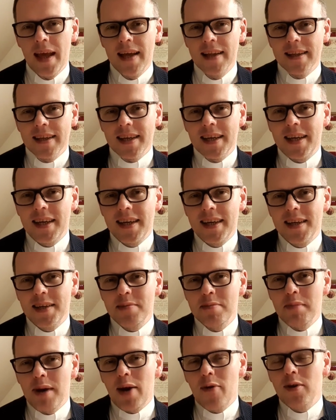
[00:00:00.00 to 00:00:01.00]
Taki
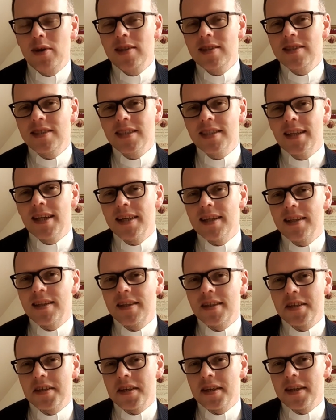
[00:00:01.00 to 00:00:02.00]
mały
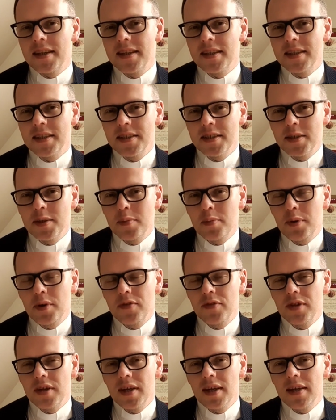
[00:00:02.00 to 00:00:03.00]
incydent e,
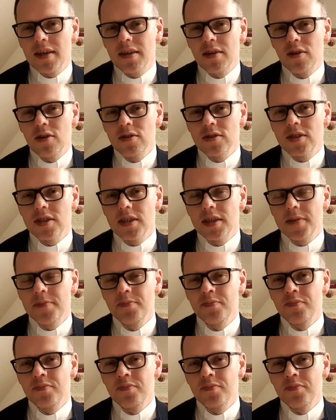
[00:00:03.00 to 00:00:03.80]
pewnej nocy,